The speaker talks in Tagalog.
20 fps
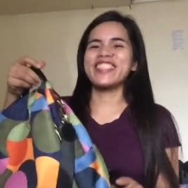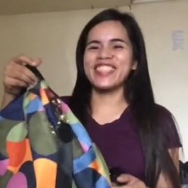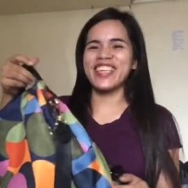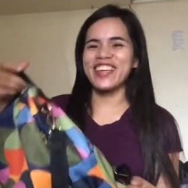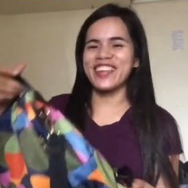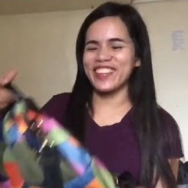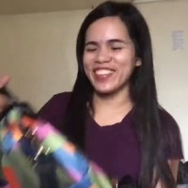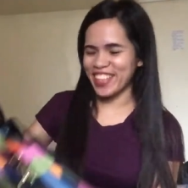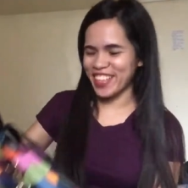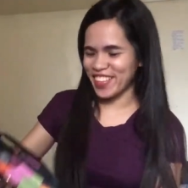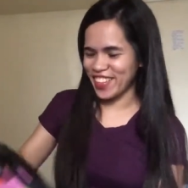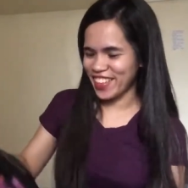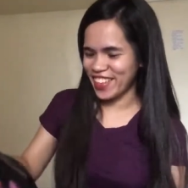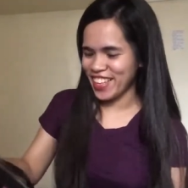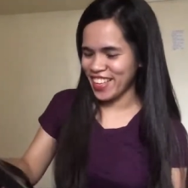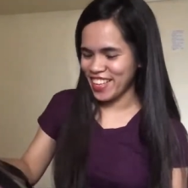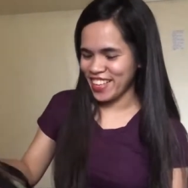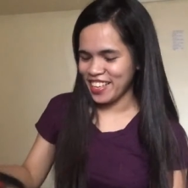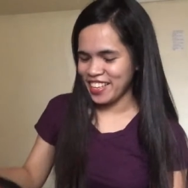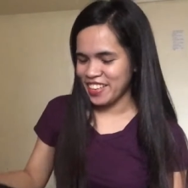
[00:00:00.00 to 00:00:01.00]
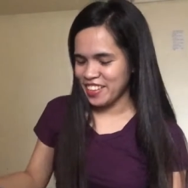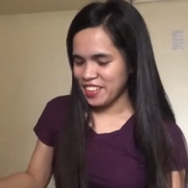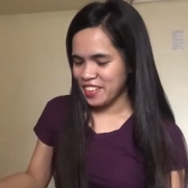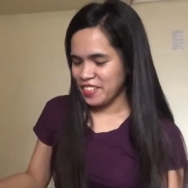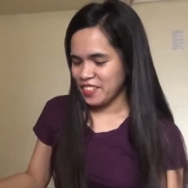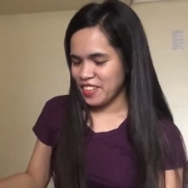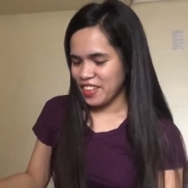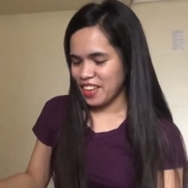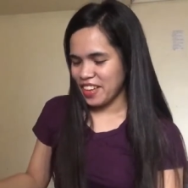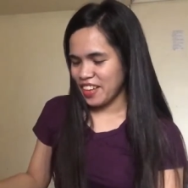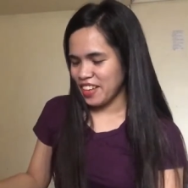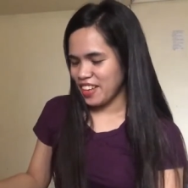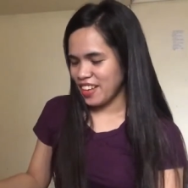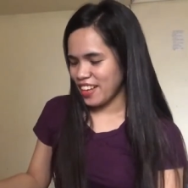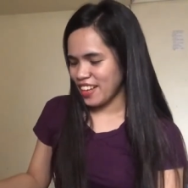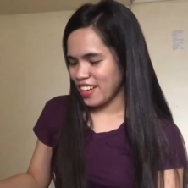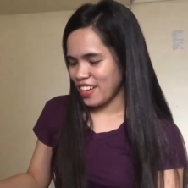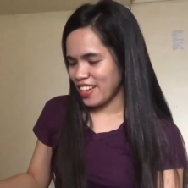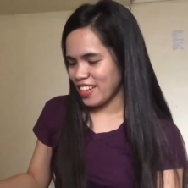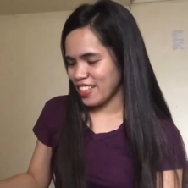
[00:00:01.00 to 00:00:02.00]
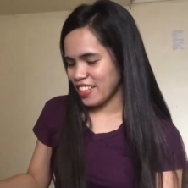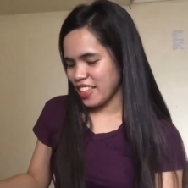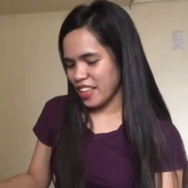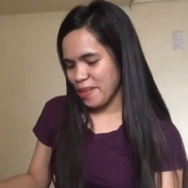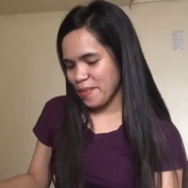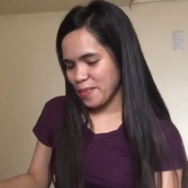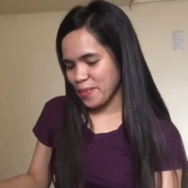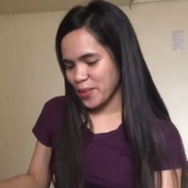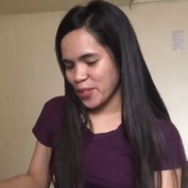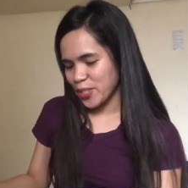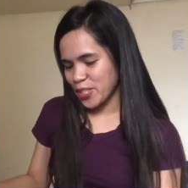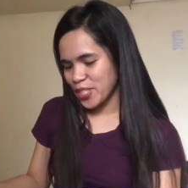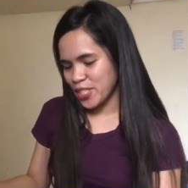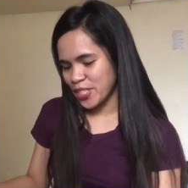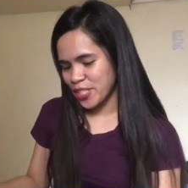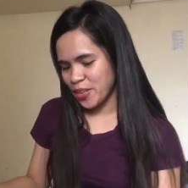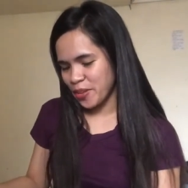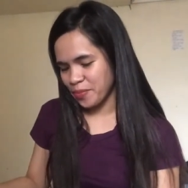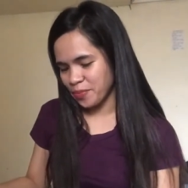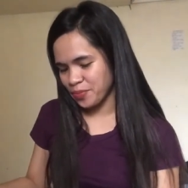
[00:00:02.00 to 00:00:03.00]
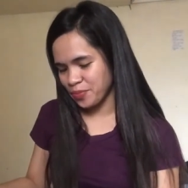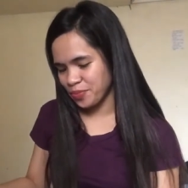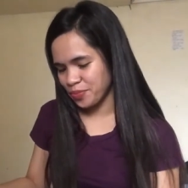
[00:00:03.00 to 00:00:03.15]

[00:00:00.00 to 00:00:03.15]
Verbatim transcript: basta yun na yun. Ah, uh, tapos,